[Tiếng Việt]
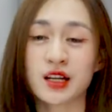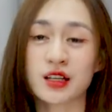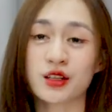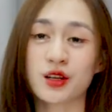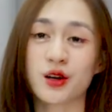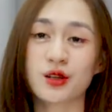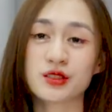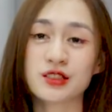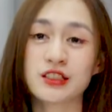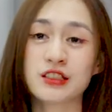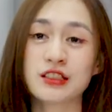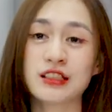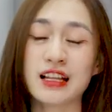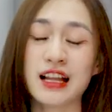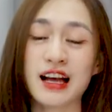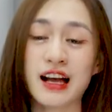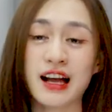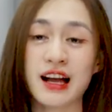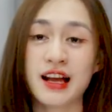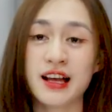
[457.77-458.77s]
đó chính
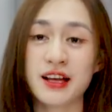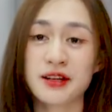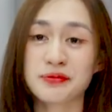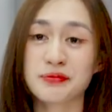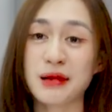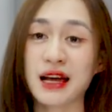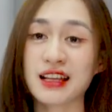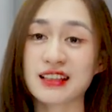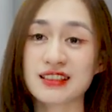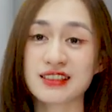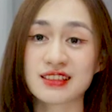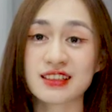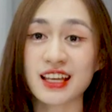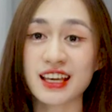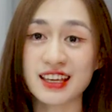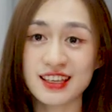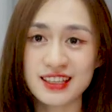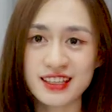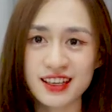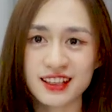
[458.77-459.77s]
là bạn
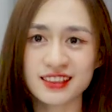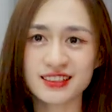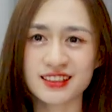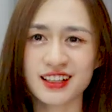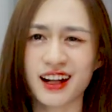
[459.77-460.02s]
thể hiện